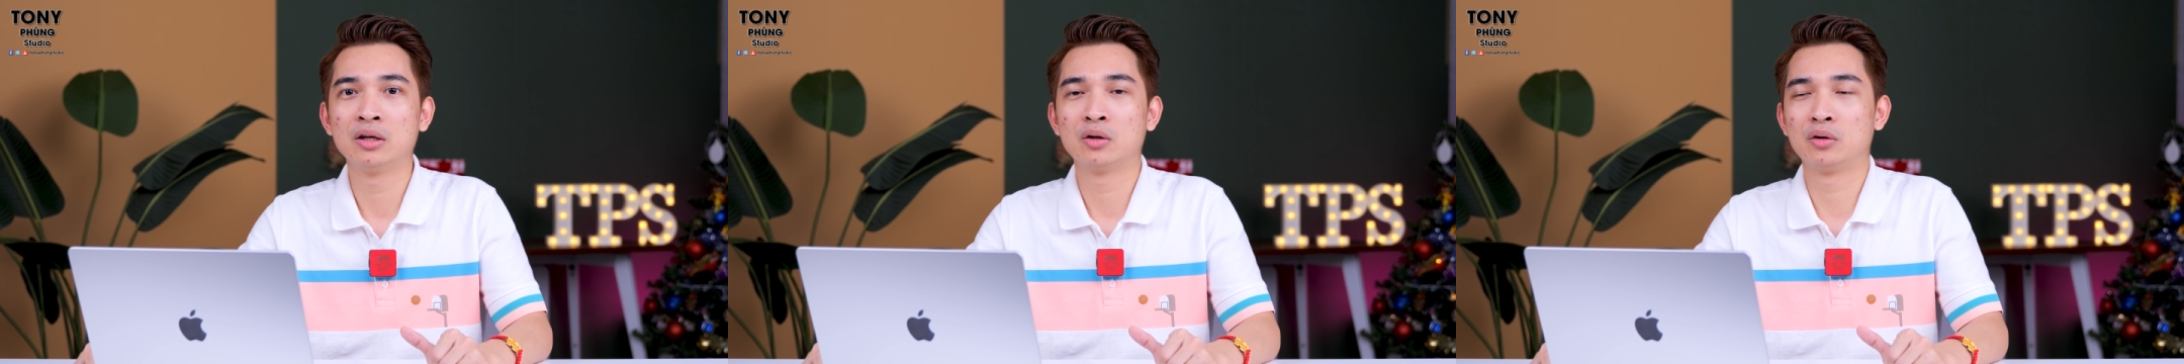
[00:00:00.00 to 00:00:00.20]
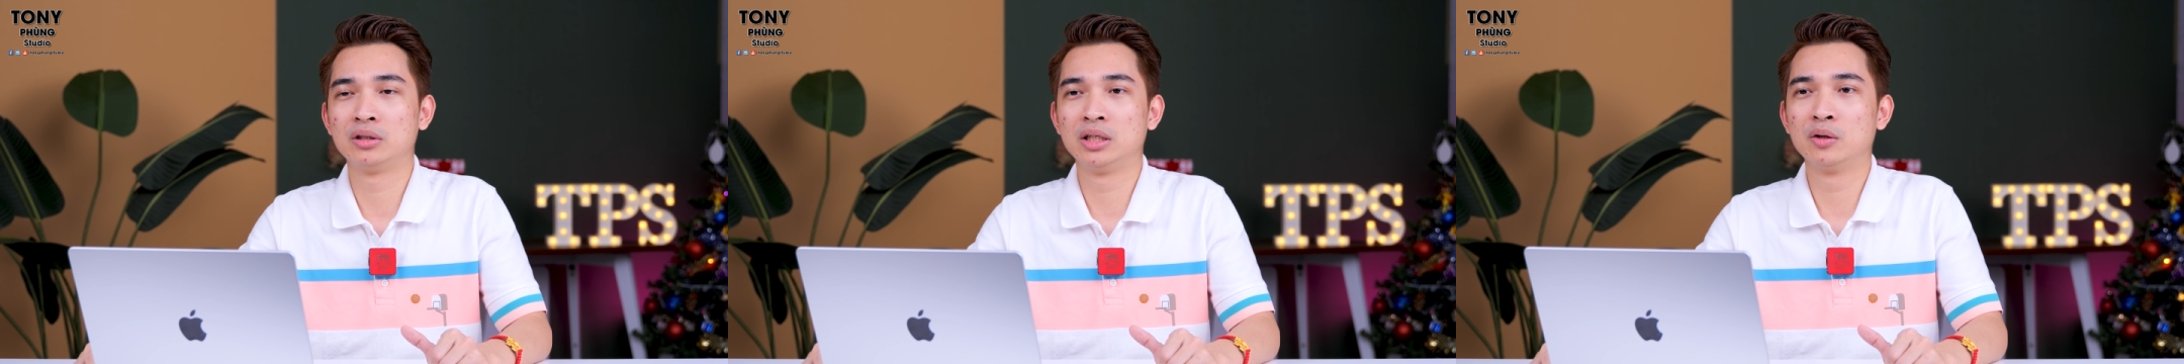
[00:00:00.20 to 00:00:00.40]

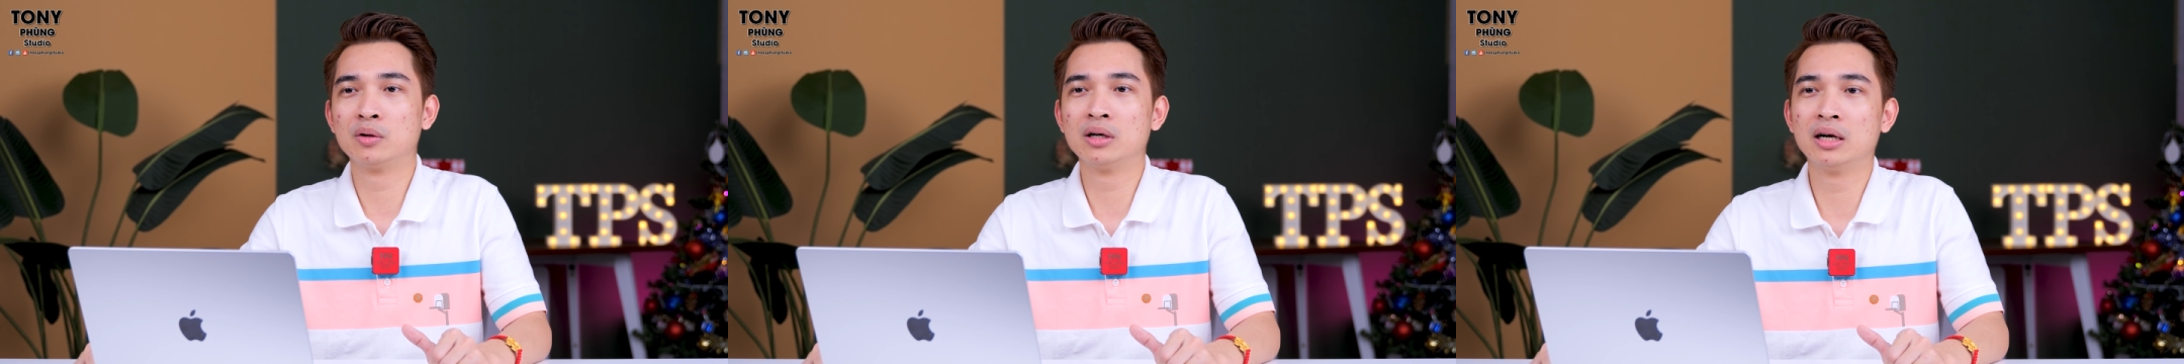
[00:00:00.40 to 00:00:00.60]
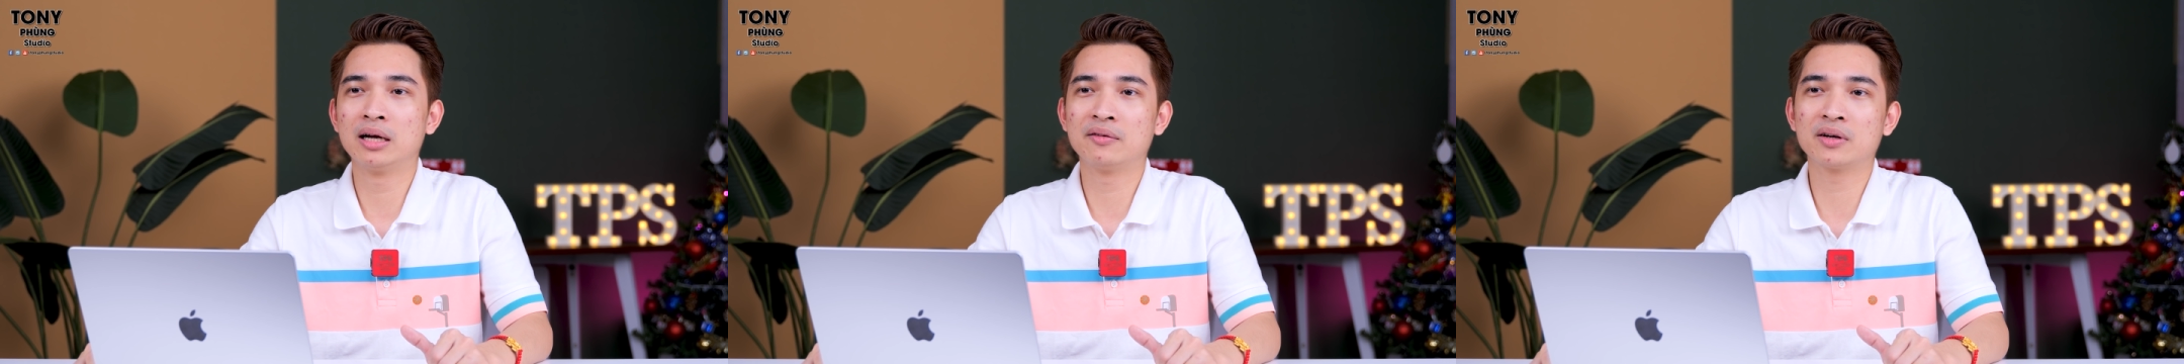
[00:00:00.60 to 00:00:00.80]
rồi nhiều
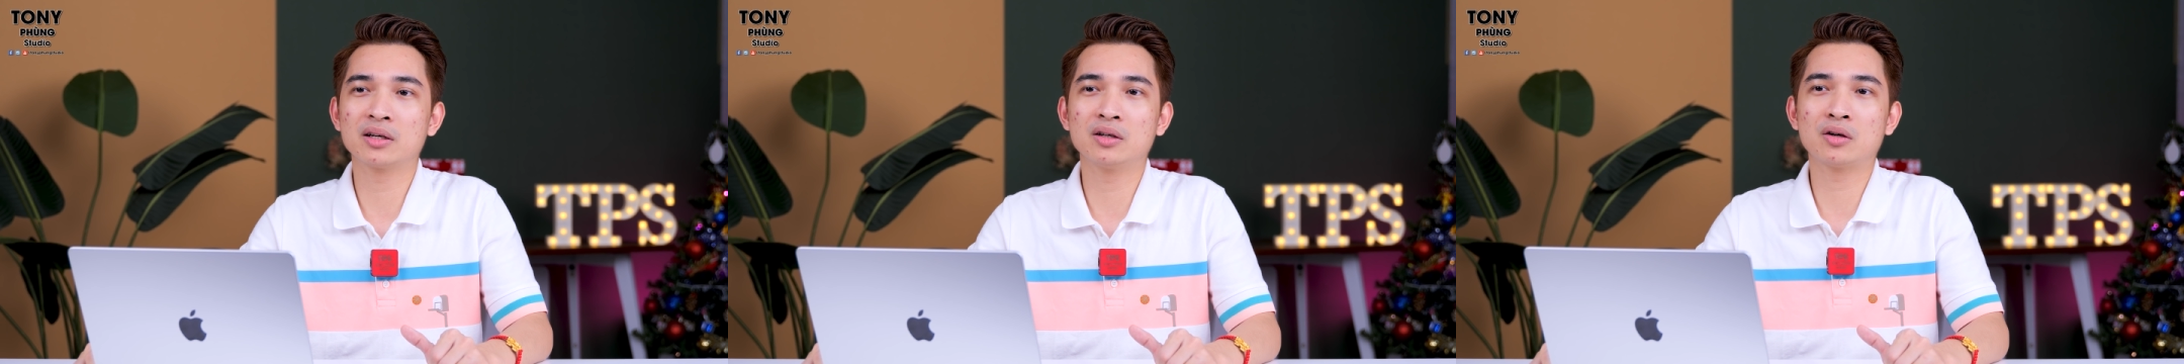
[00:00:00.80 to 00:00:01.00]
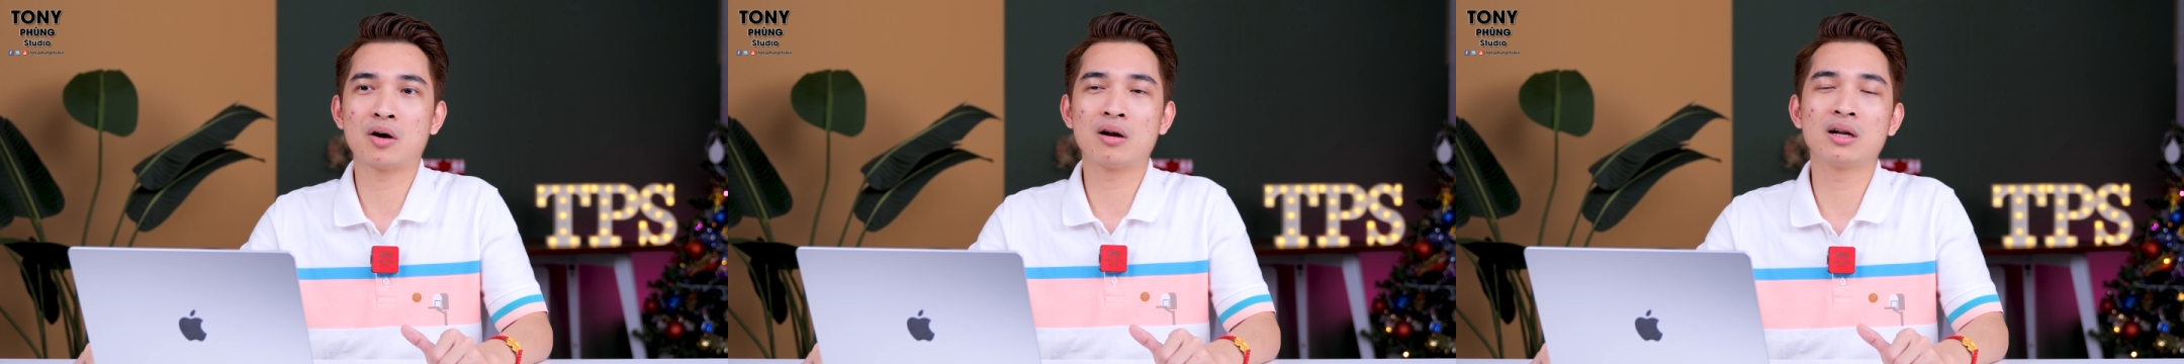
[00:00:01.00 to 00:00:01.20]
người vẫn
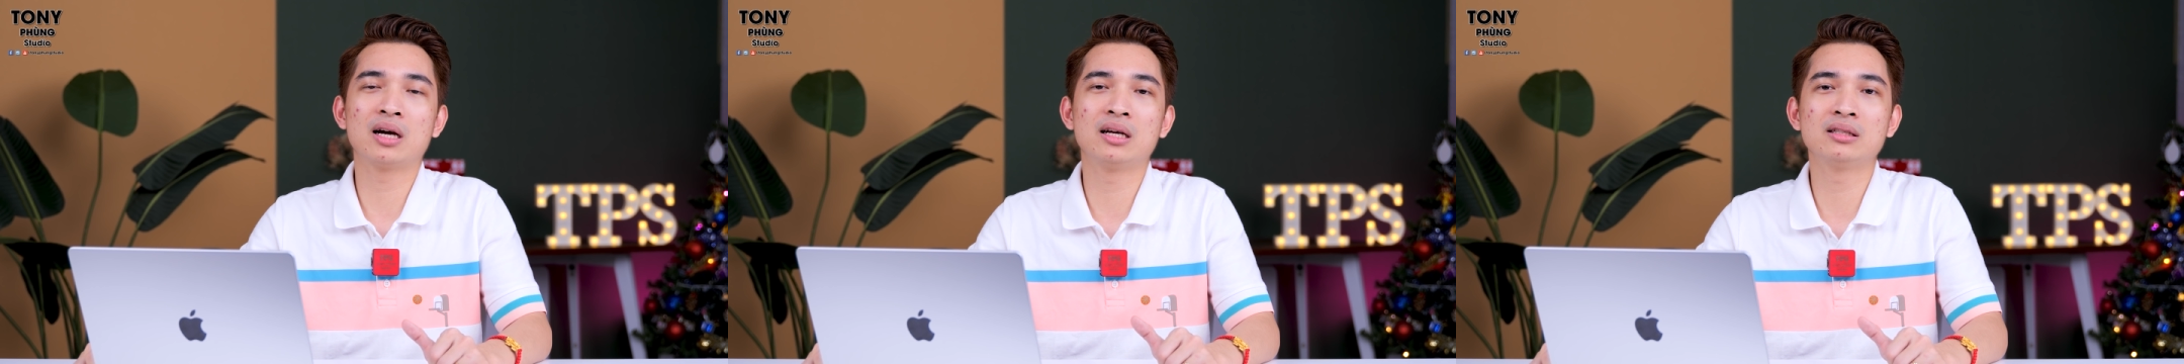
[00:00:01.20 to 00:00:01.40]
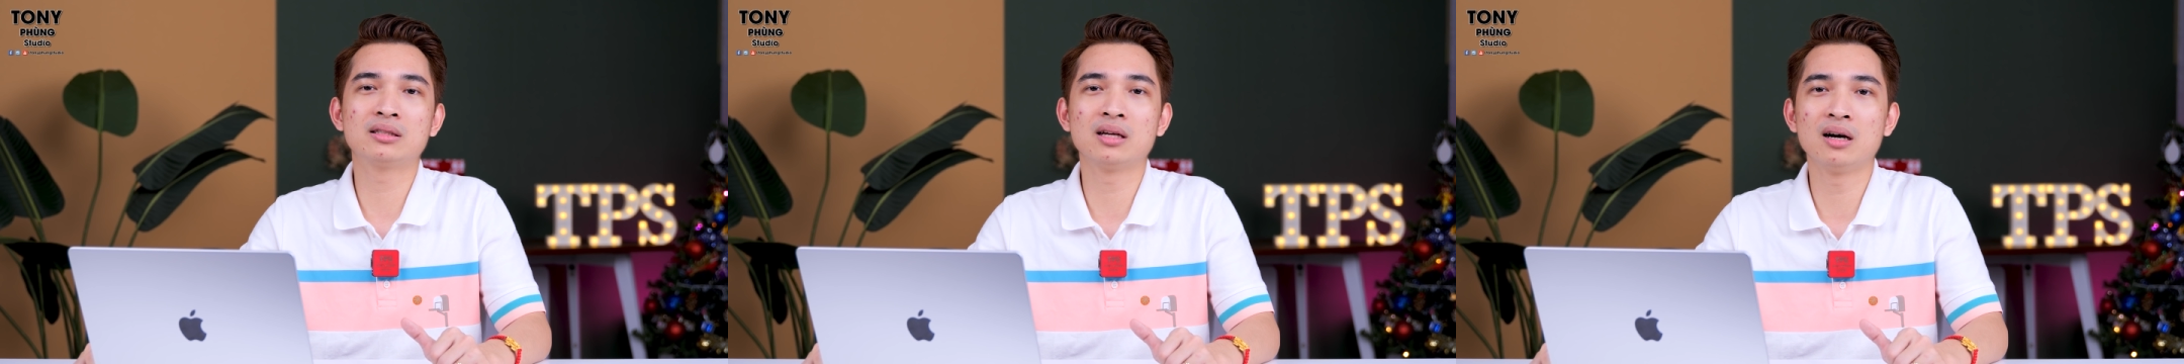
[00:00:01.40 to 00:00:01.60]
cứ nói là
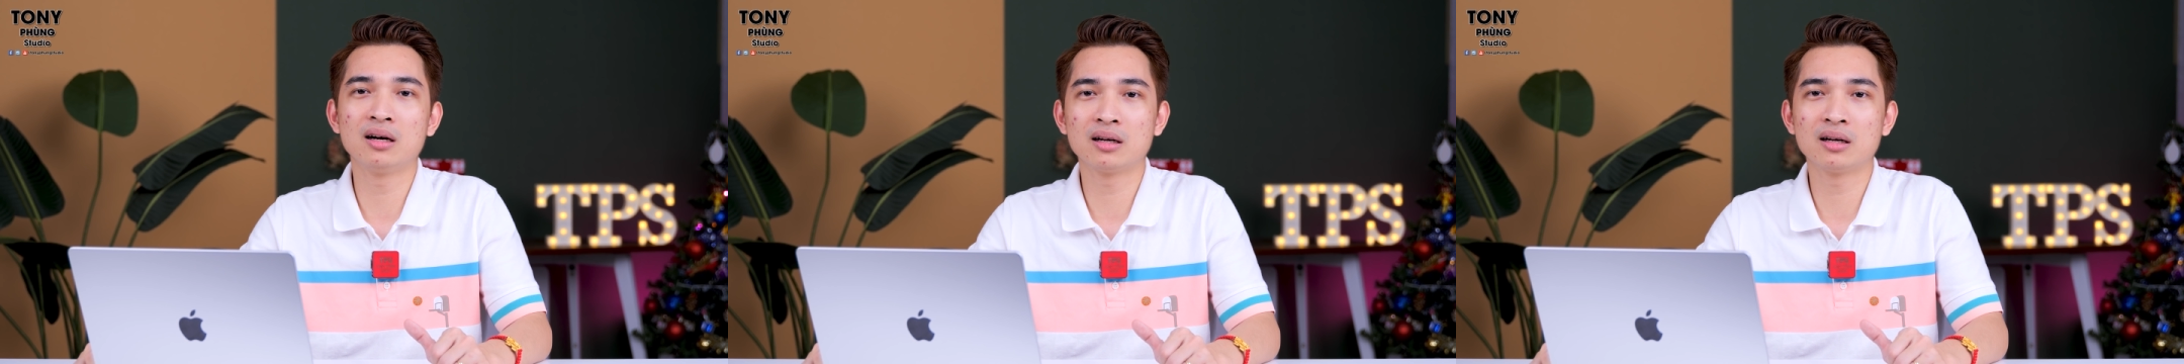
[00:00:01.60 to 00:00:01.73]
Acer